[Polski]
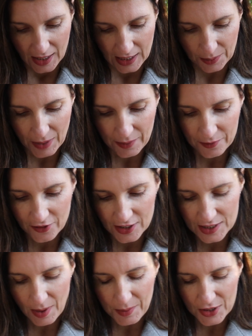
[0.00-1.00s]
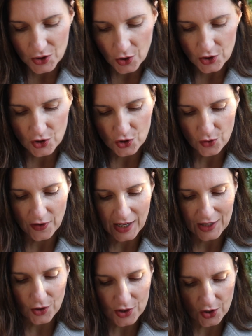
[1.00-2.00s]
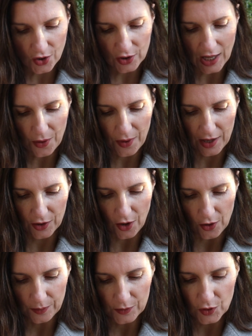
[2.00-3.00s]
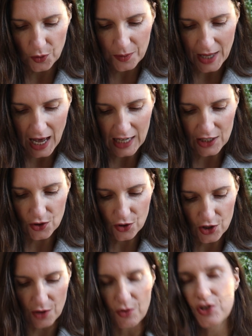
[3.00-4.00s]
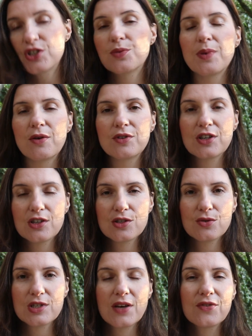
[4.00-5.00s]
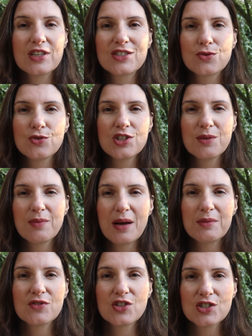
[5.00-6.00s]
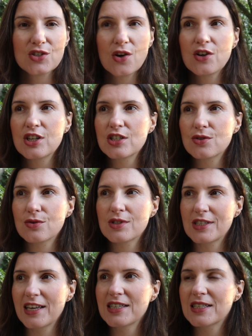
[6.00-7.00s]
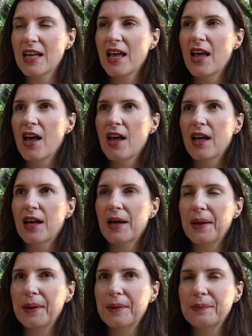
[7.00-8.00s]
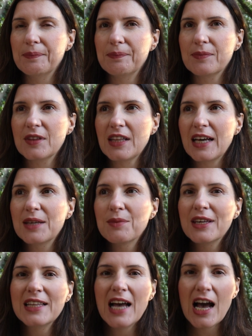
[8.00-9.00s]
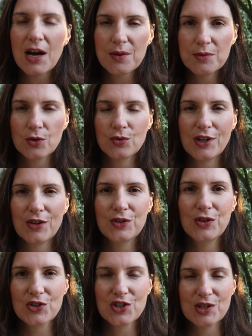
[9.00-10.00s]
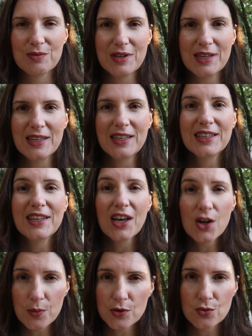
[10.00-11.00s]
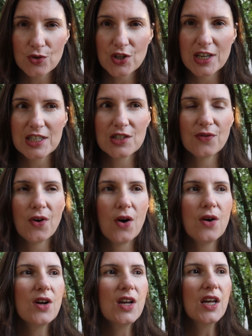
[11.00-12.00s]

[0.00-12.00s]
Tak ma, więc mamy dojść do człowieka doskonałego, do miary dojrzałości pełni Chrystusa. W Chrystusie mamy wszystko. Chrystus jest um, takim ideałem, do którego dążymy. Jego posłuszeństwo